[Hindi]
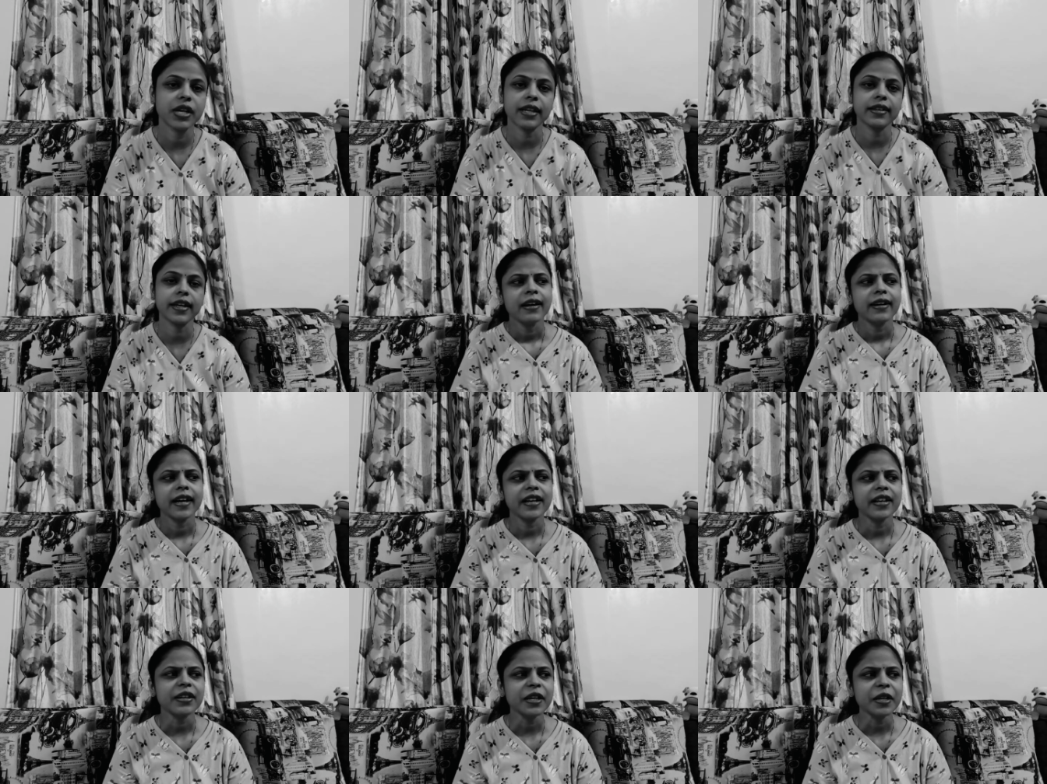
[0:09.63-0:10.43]
जाता है
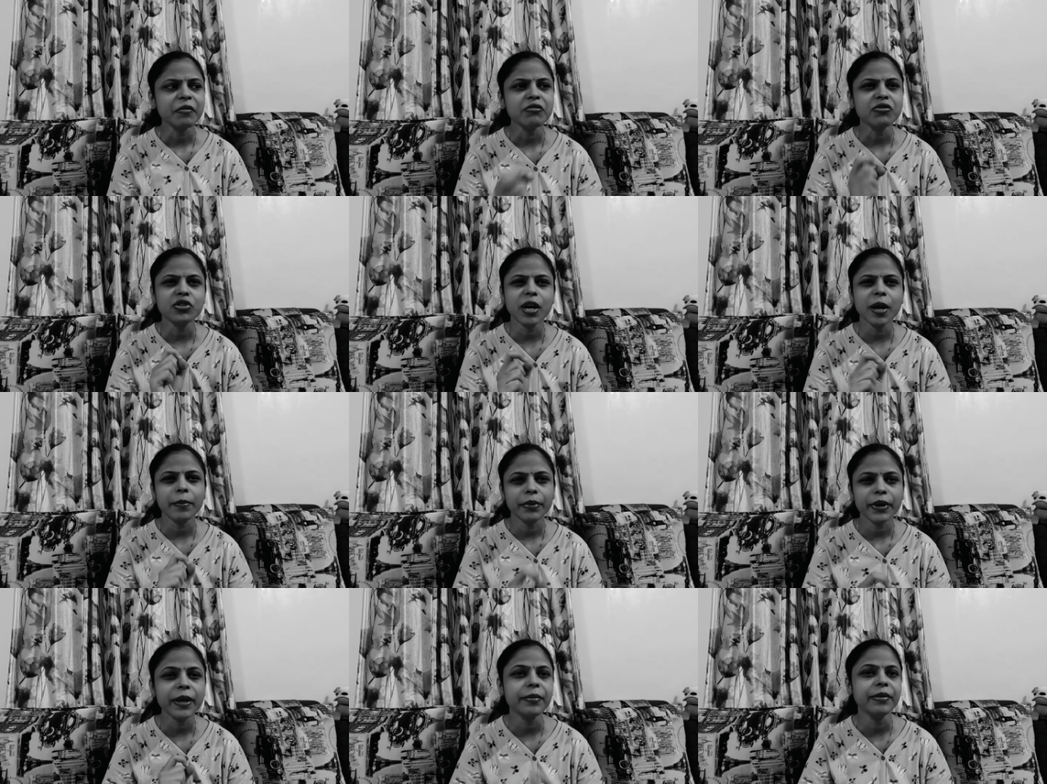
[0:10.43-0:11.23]
कहीं ना कहीं मुझे
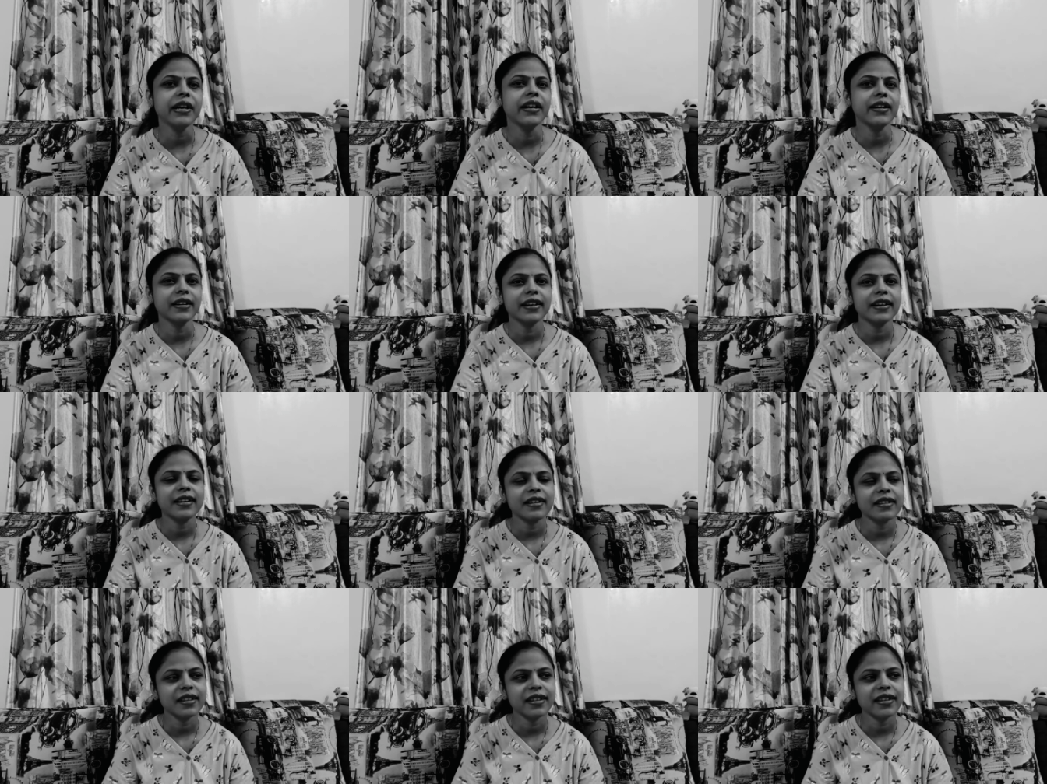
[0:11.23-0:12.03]
अभी अभी लगने
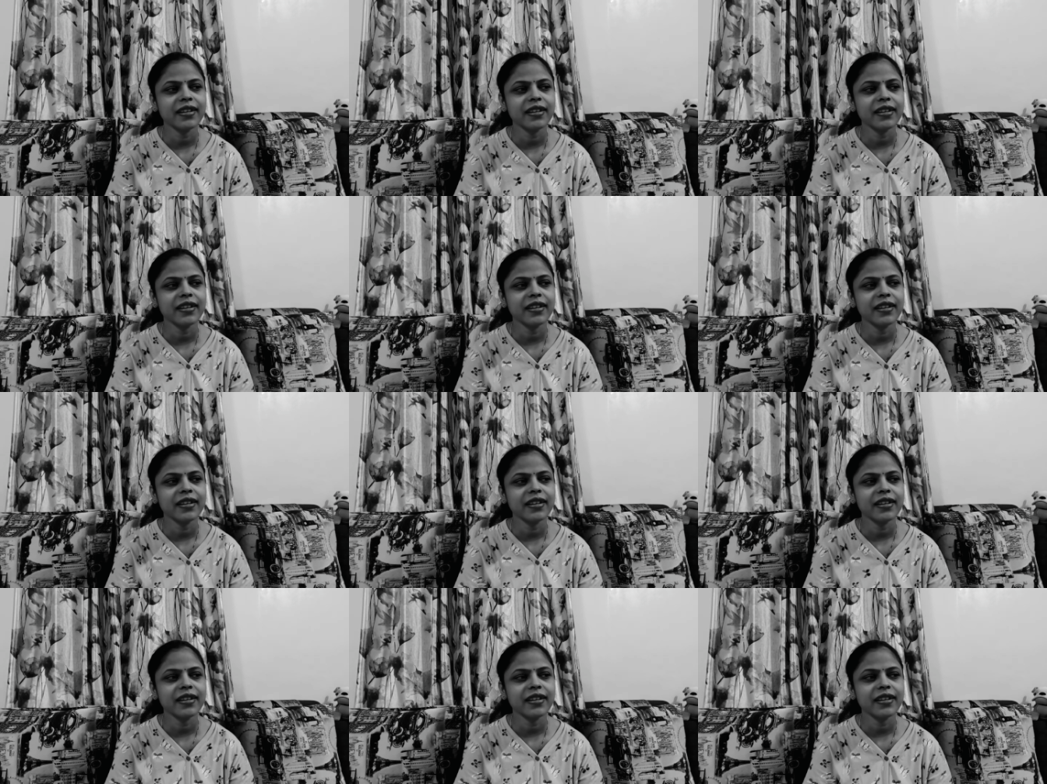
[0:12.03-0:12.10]
लगा था